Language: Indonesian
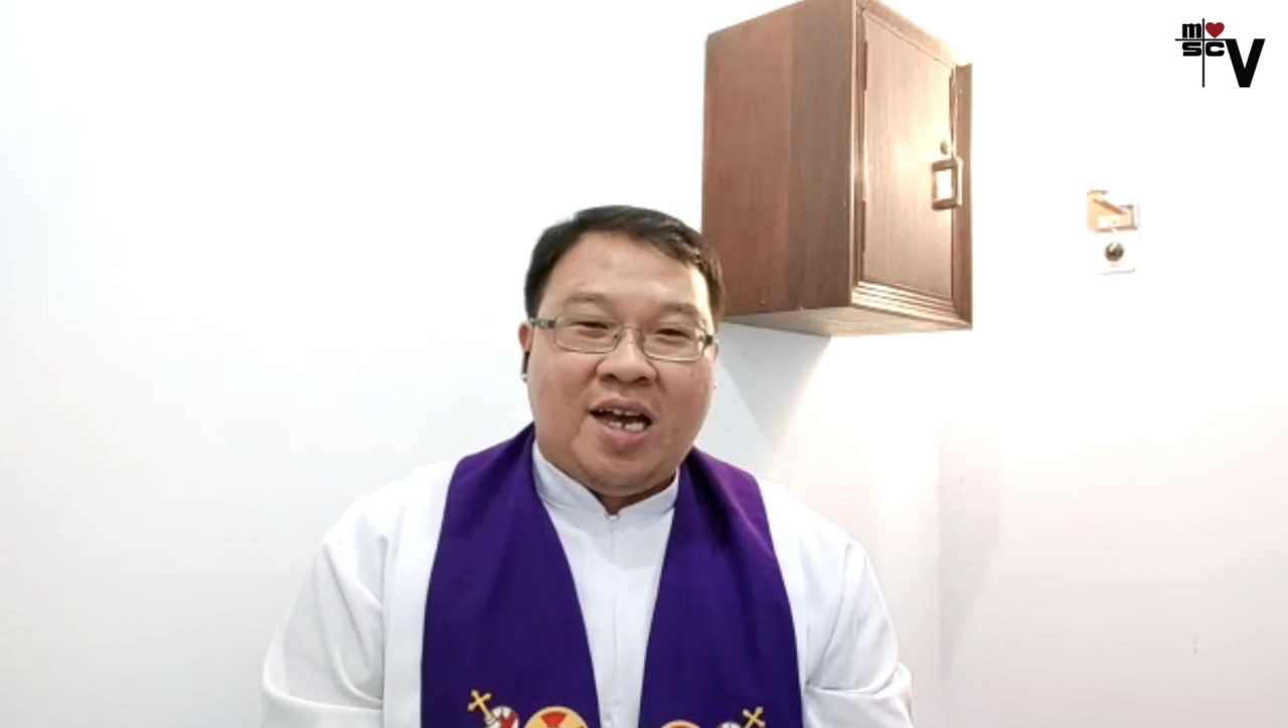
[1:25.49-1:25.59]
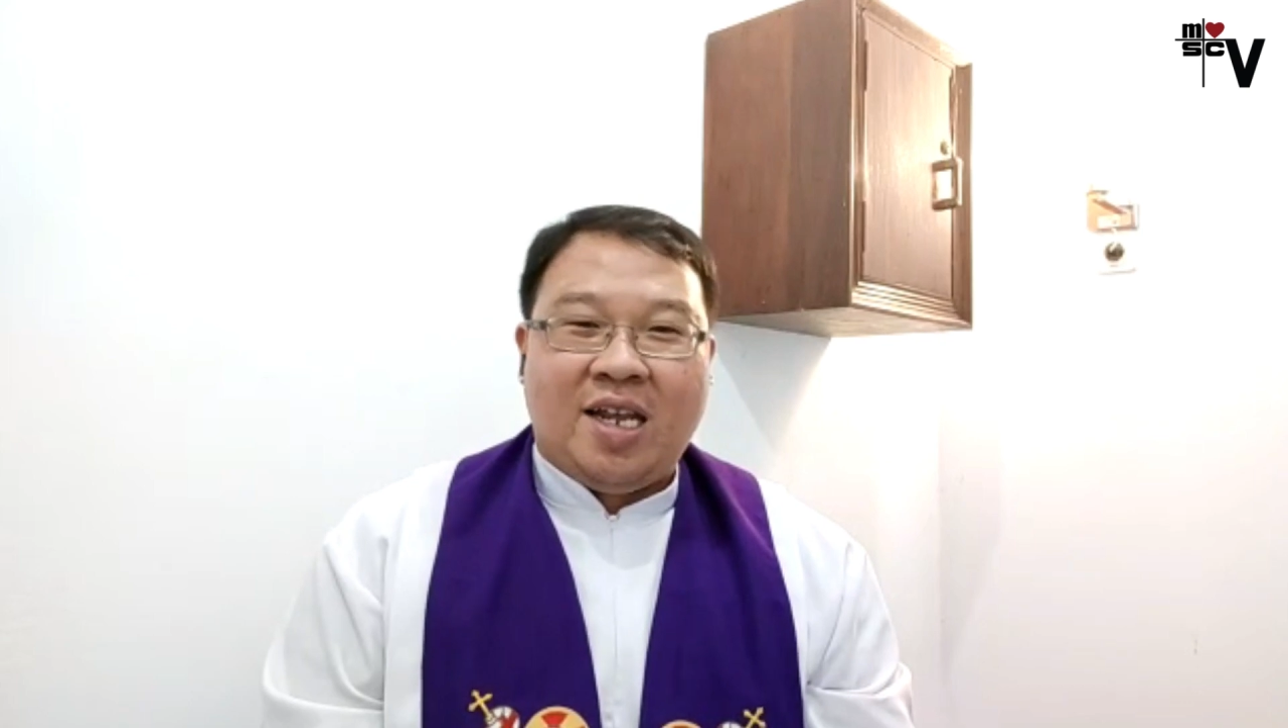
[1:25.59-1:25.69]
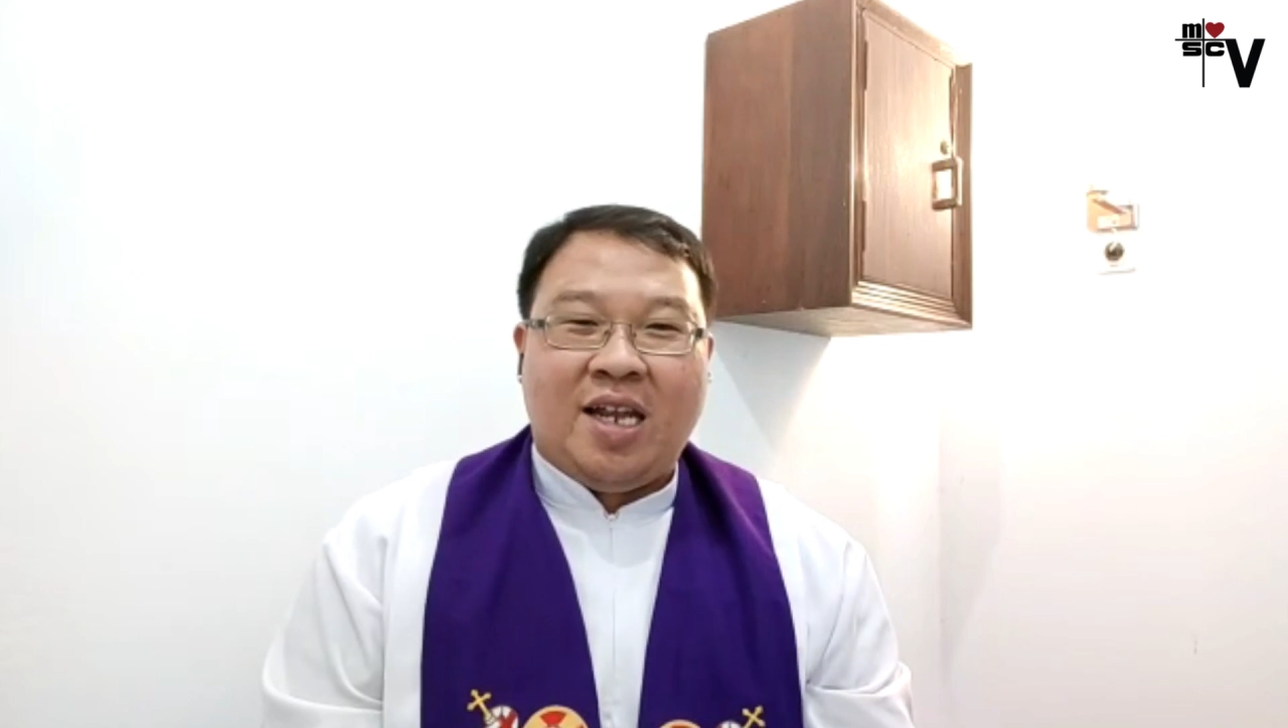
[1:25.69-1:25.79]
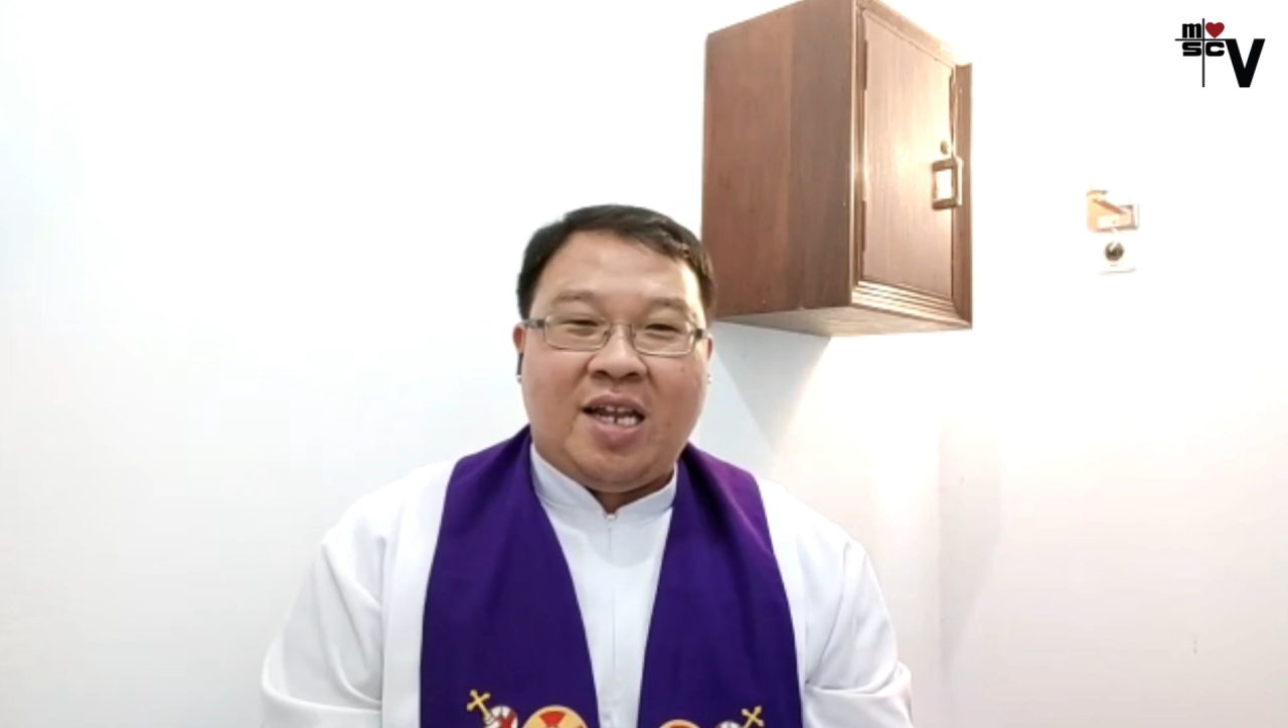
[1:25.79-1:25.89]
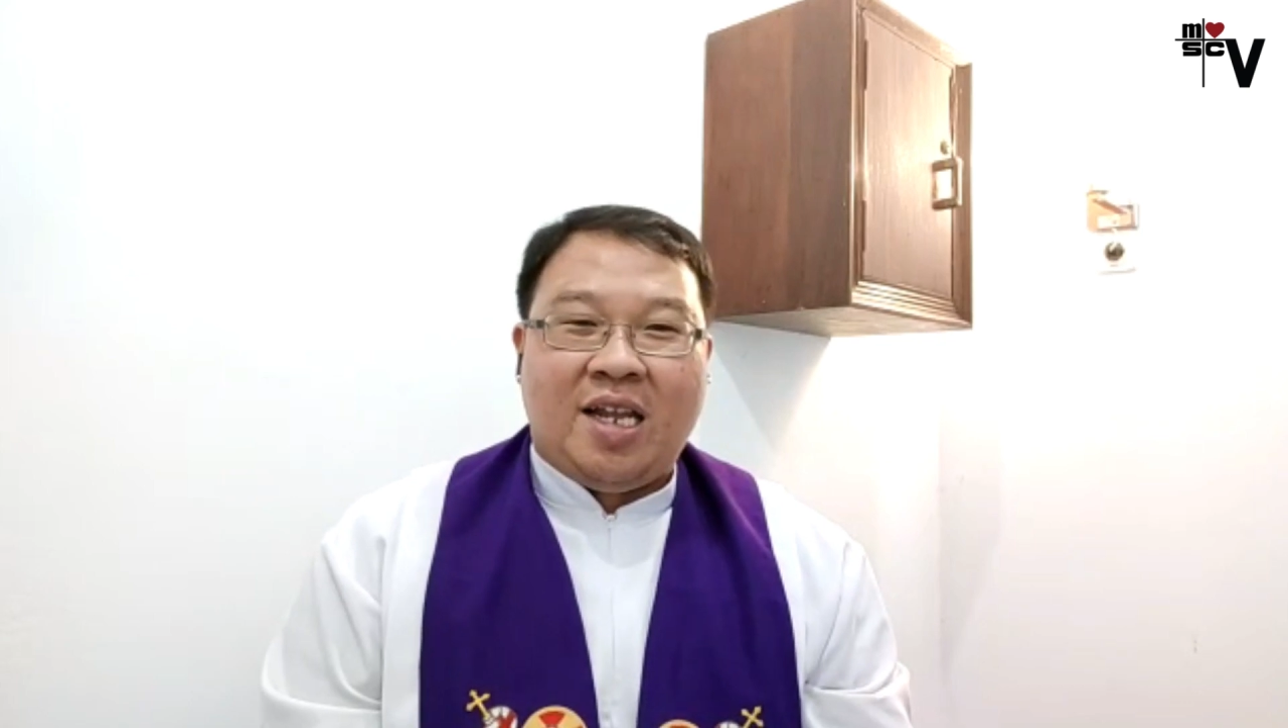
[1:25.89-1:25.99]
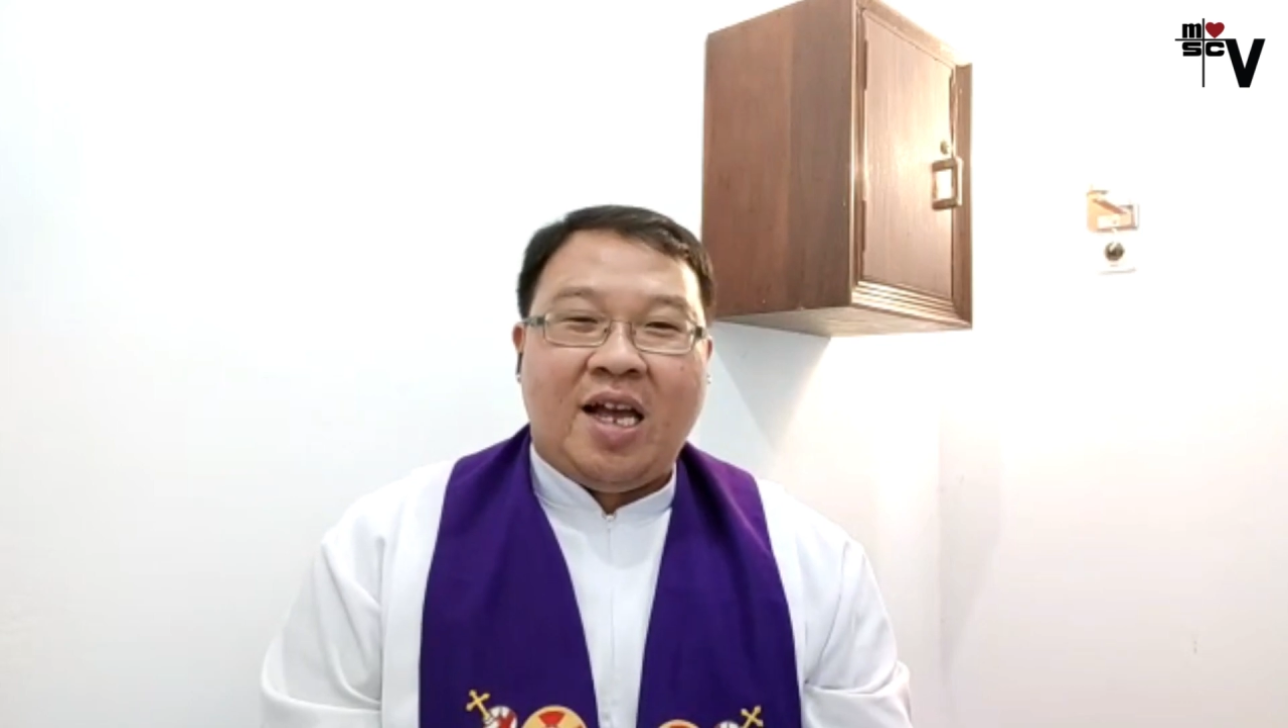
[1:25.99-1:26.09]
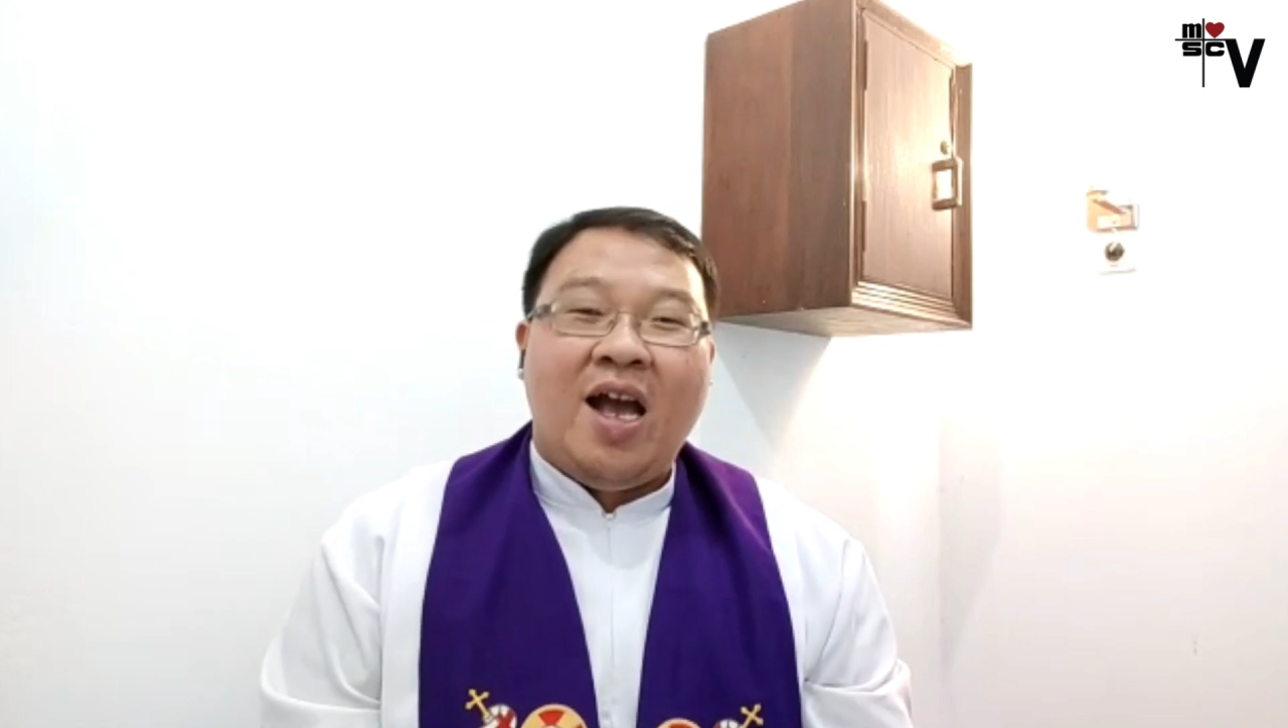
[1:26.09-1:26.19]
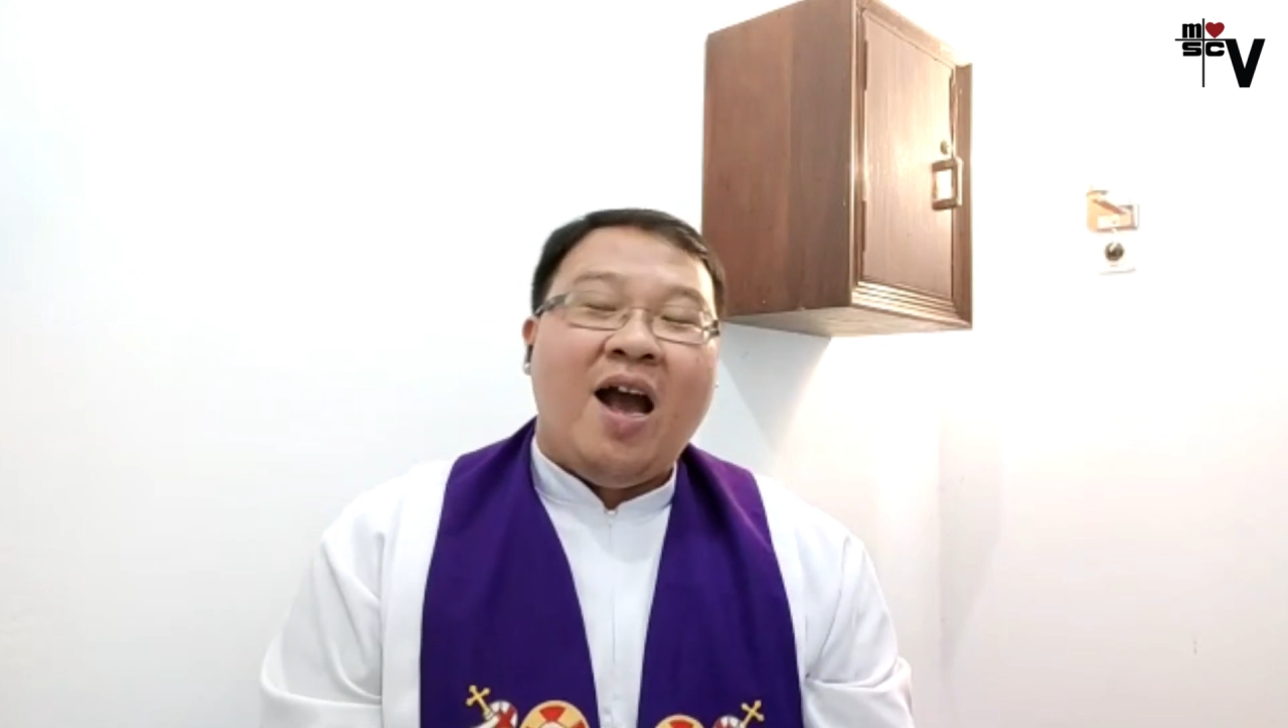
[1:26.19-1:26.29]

hari ini